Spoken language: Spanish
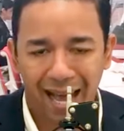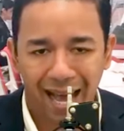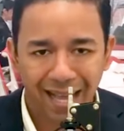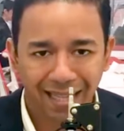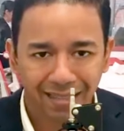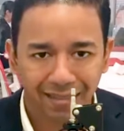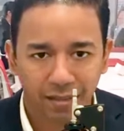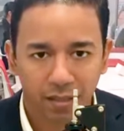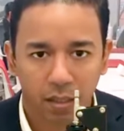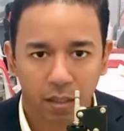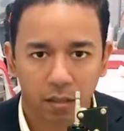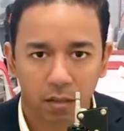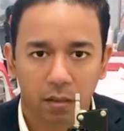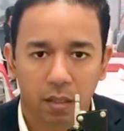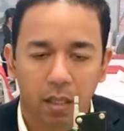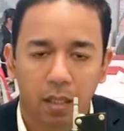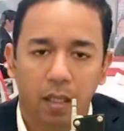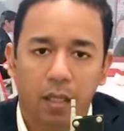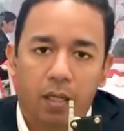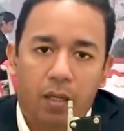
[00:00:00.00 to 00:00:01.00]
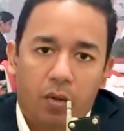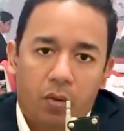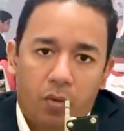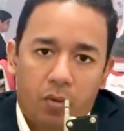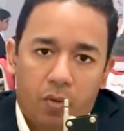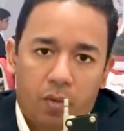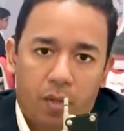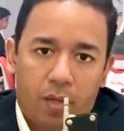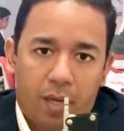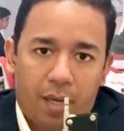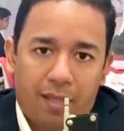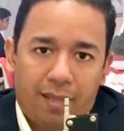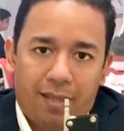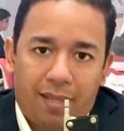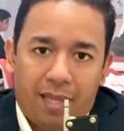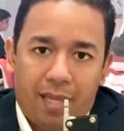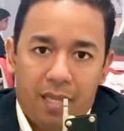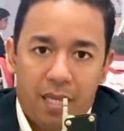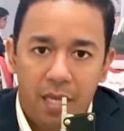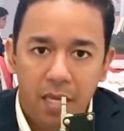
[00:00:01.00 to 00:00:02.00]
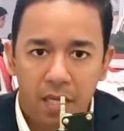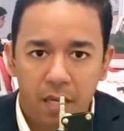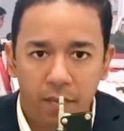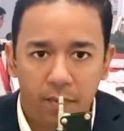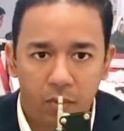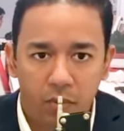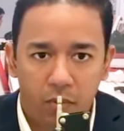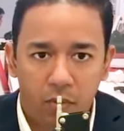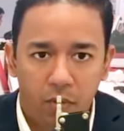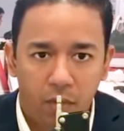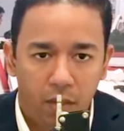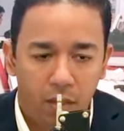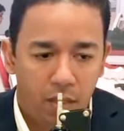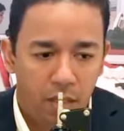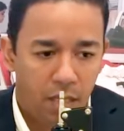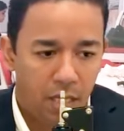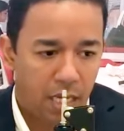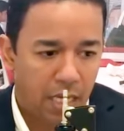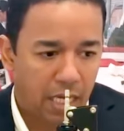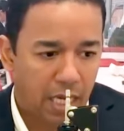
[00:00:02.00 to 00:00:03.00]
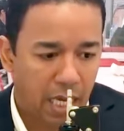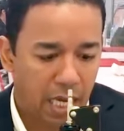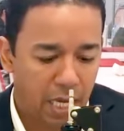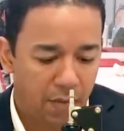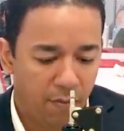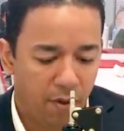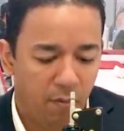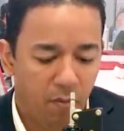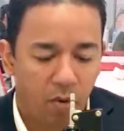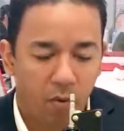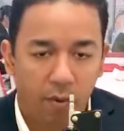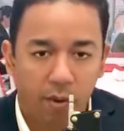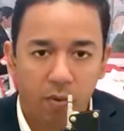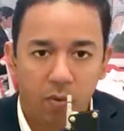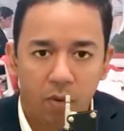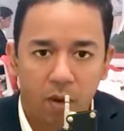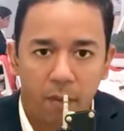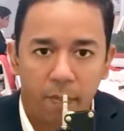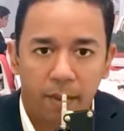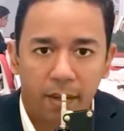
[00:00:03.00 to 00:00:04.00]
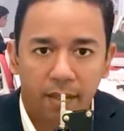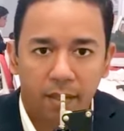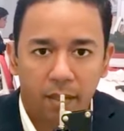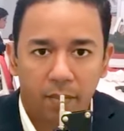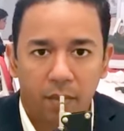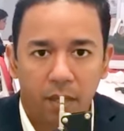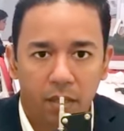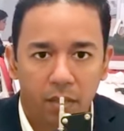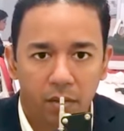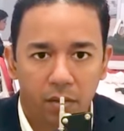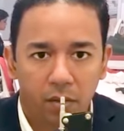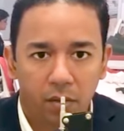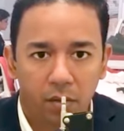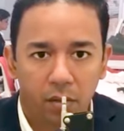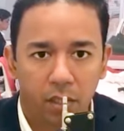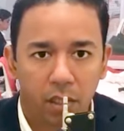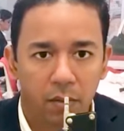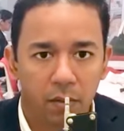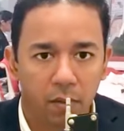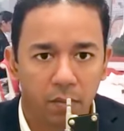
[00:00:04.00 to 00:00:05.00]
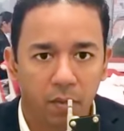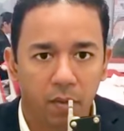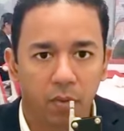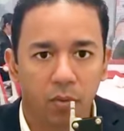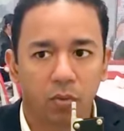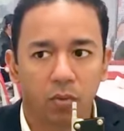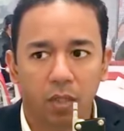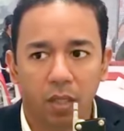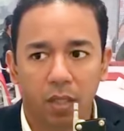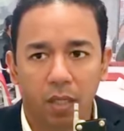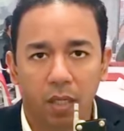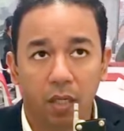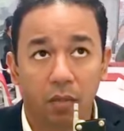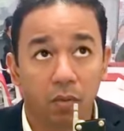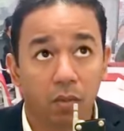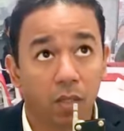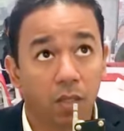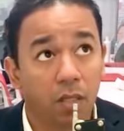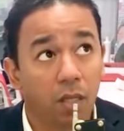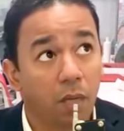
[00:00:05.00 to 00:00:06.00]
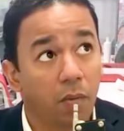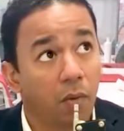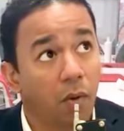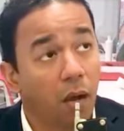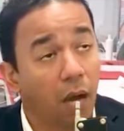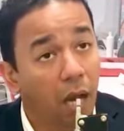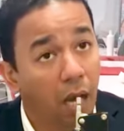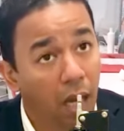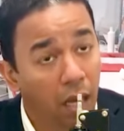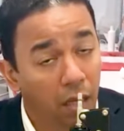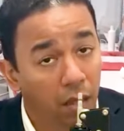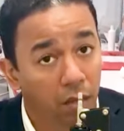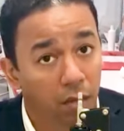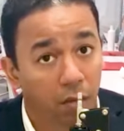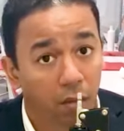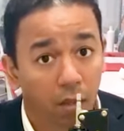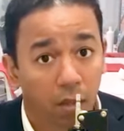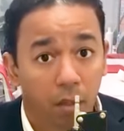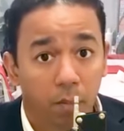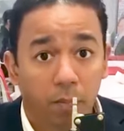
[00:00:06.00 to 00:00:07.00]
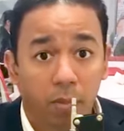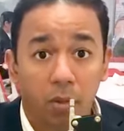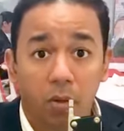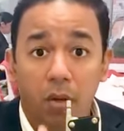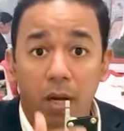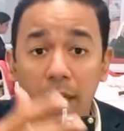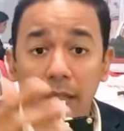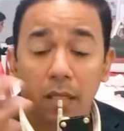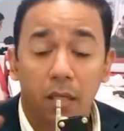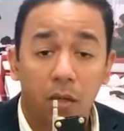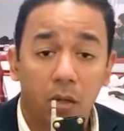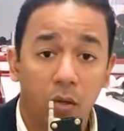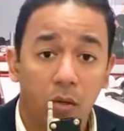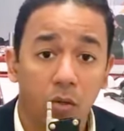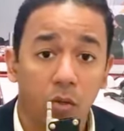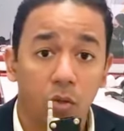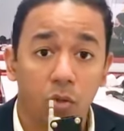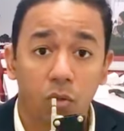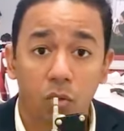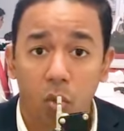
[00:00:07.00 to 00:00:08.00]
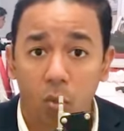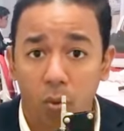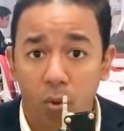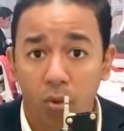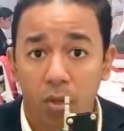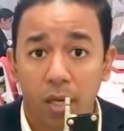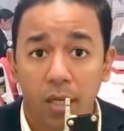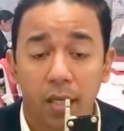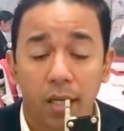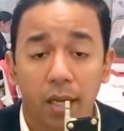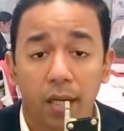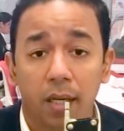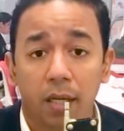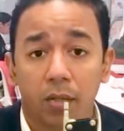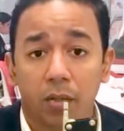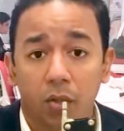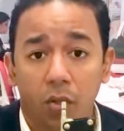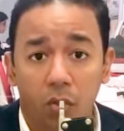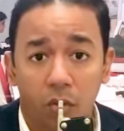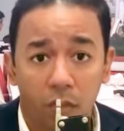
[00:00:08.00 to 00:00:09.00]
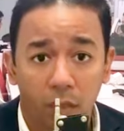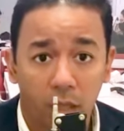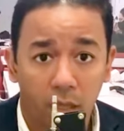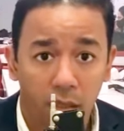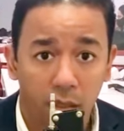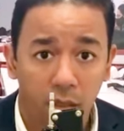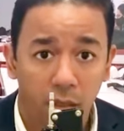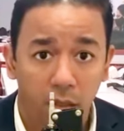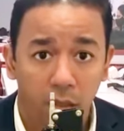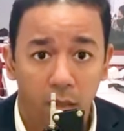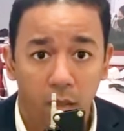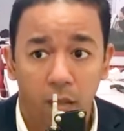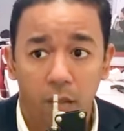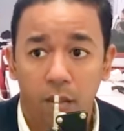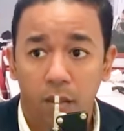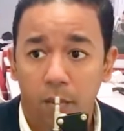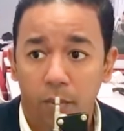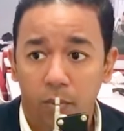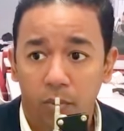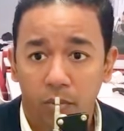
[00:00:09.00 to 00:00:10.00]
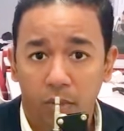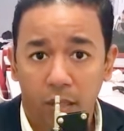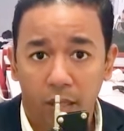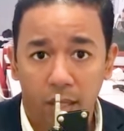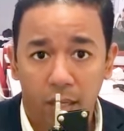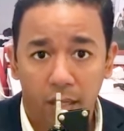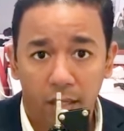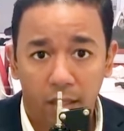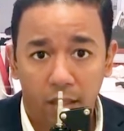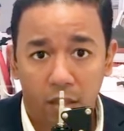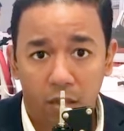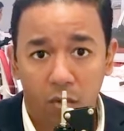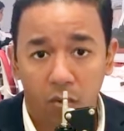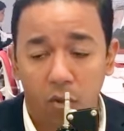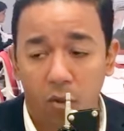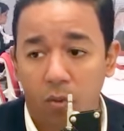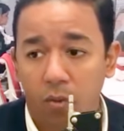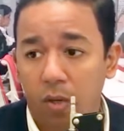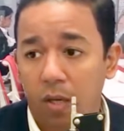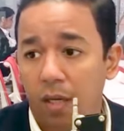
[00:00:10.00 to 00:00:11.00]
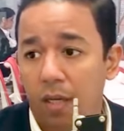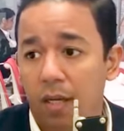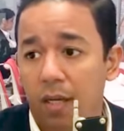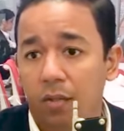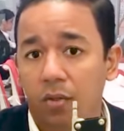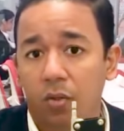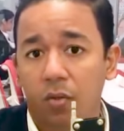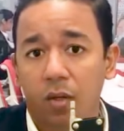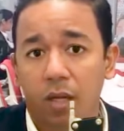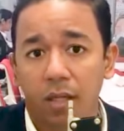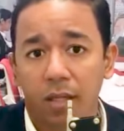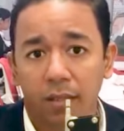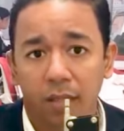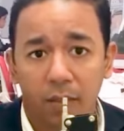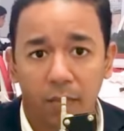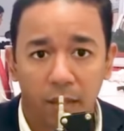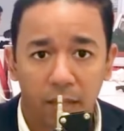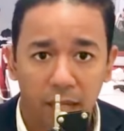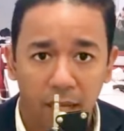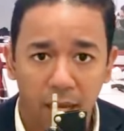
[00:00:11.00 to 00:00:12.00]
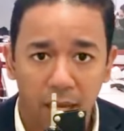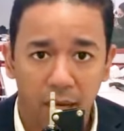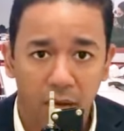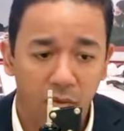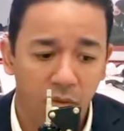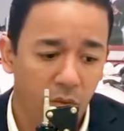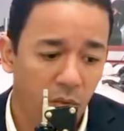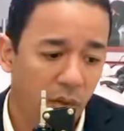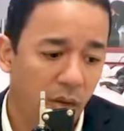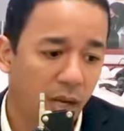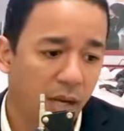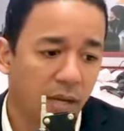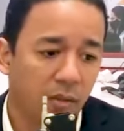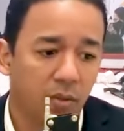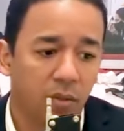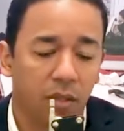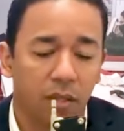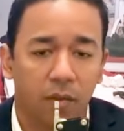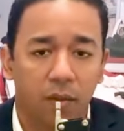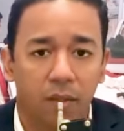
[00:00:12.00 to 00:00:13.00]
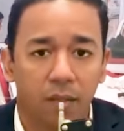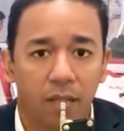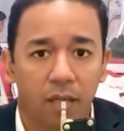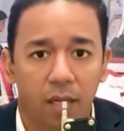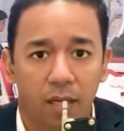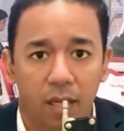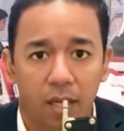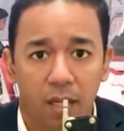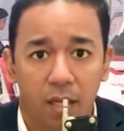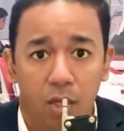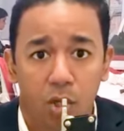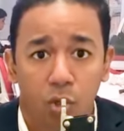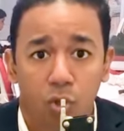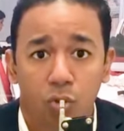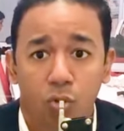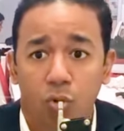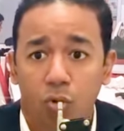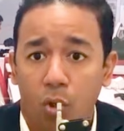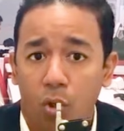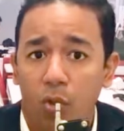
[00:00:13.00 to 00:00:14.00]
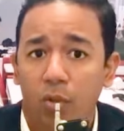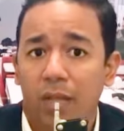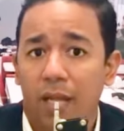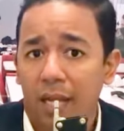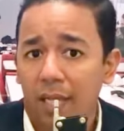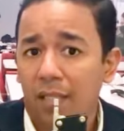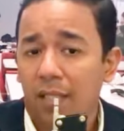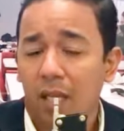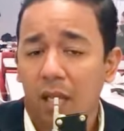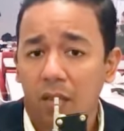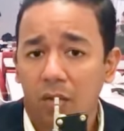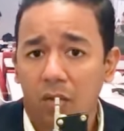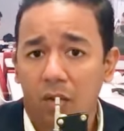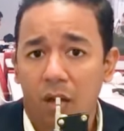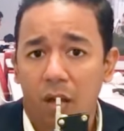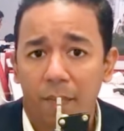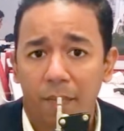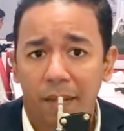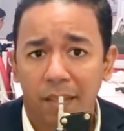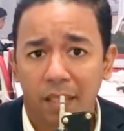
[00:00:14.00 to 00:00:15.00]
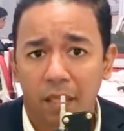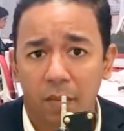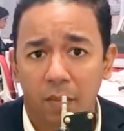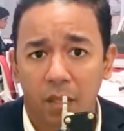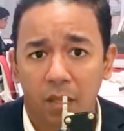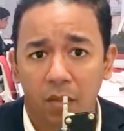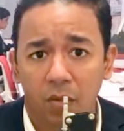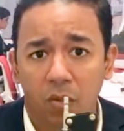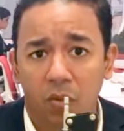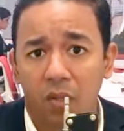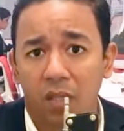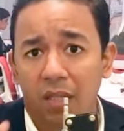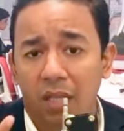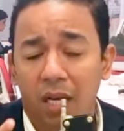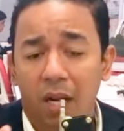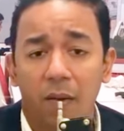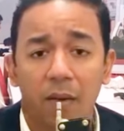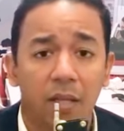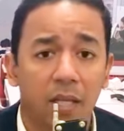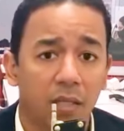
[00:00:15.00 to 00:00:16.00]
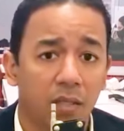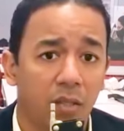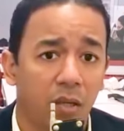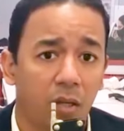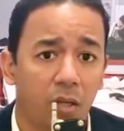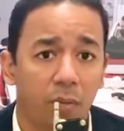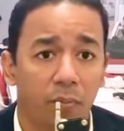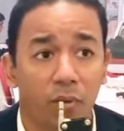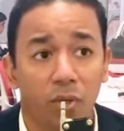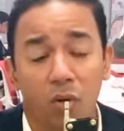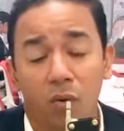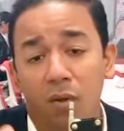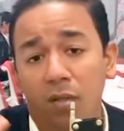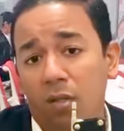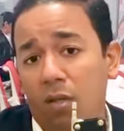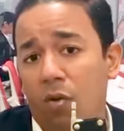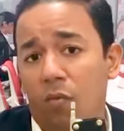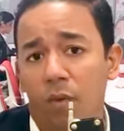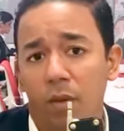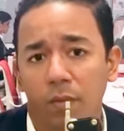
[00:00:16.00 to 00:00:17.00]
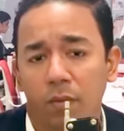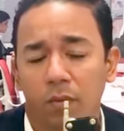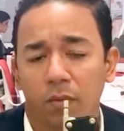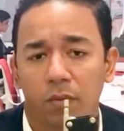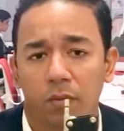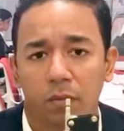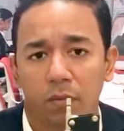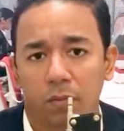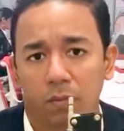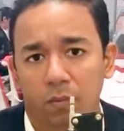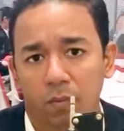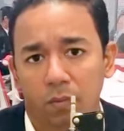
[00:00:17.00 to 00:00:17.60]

Antes, el error que teníamos es que íbamos a ver un apartamento, íbamos a ver un terreno y decíamos, ah, pero Calderón, yo veo que aquí en la zona de Punta Cana, o yo veo que aquí en la zona de Samaná, o yo veo que aquí en la zona de cualquiera, todos están haciendo apartamentos de tres habitaciones, pues yo voy a hacer lo mismo.